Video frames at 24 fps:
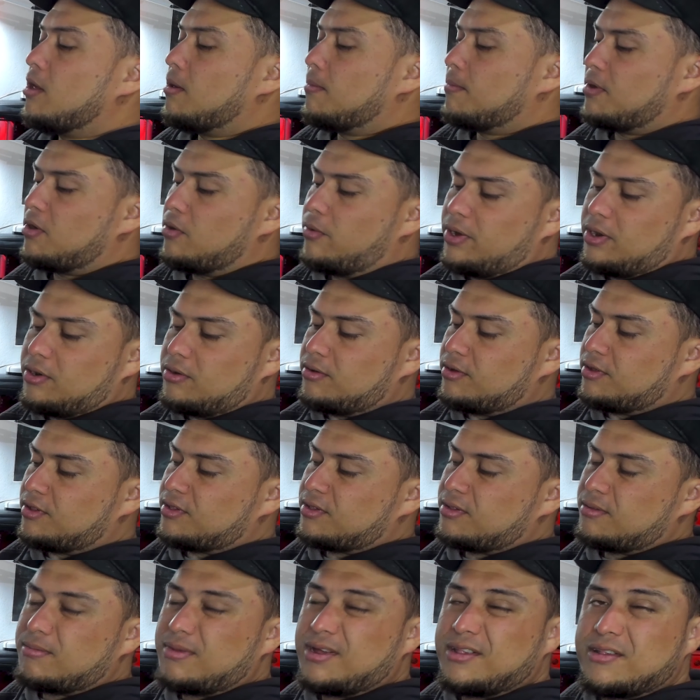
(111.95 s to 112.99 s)
pero bueno,
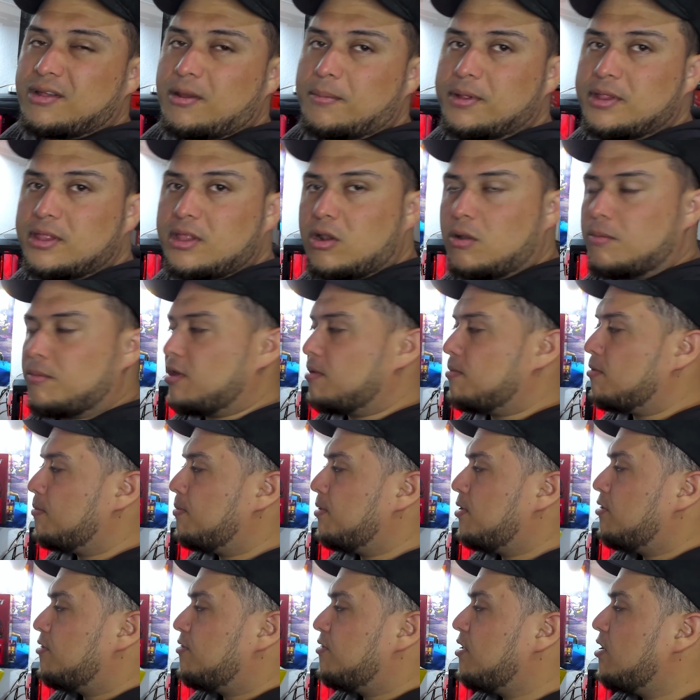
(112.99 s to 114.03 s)
es básicamente lo mismo,
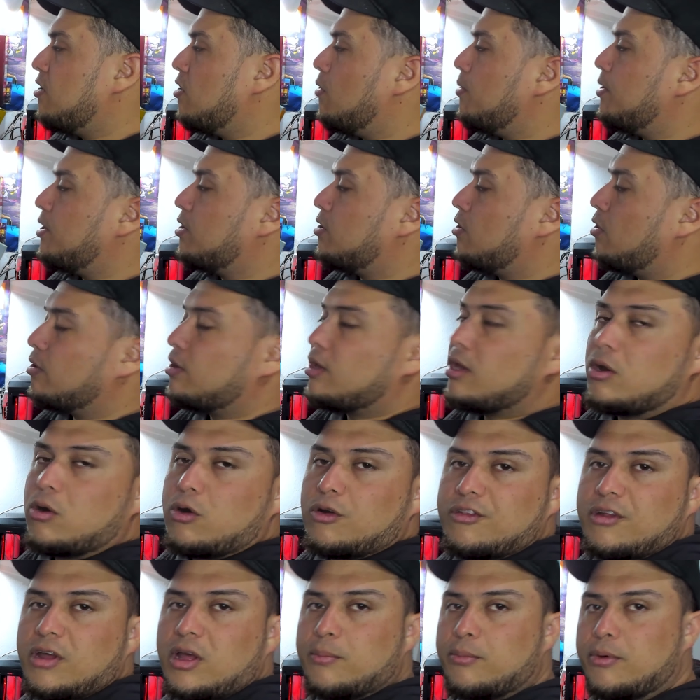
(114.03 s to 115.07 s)
pero sin overclocking,
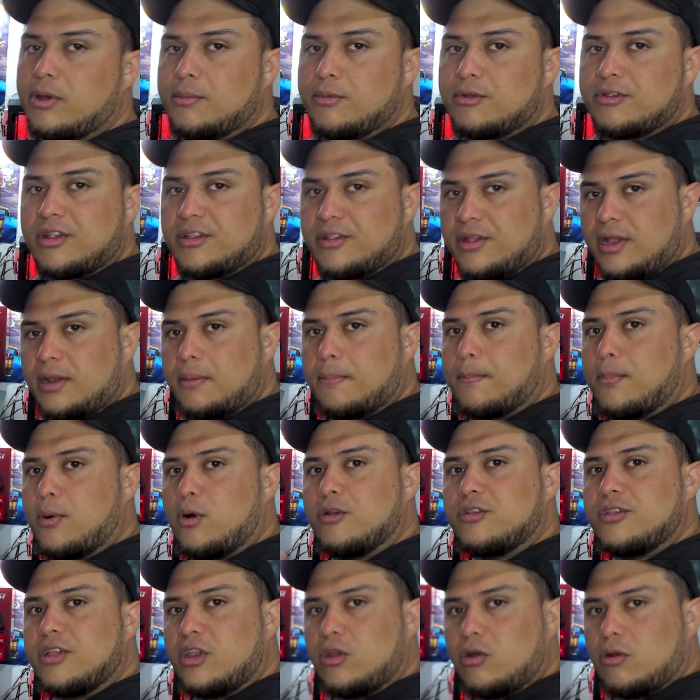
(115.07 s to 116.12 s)
cosa que podemos hacer
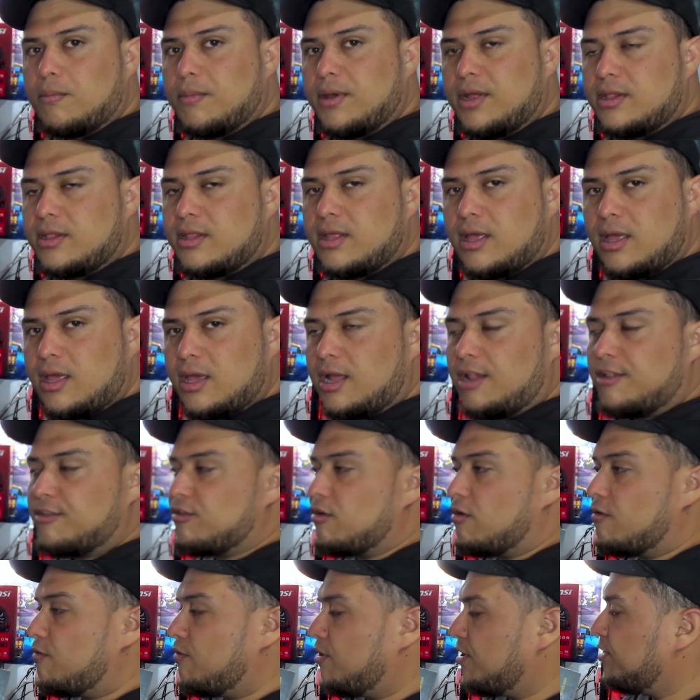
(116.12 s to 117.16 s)
posteriormente en el
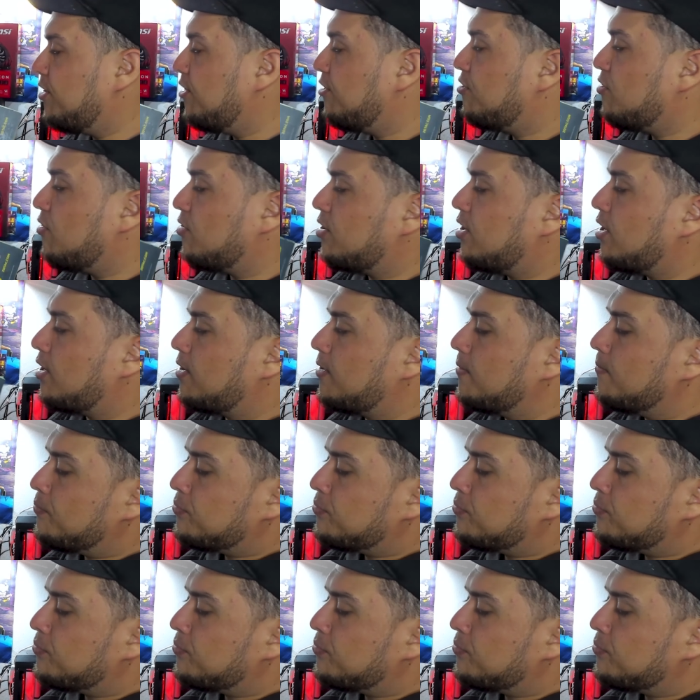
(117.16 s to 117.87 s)
software de Zotac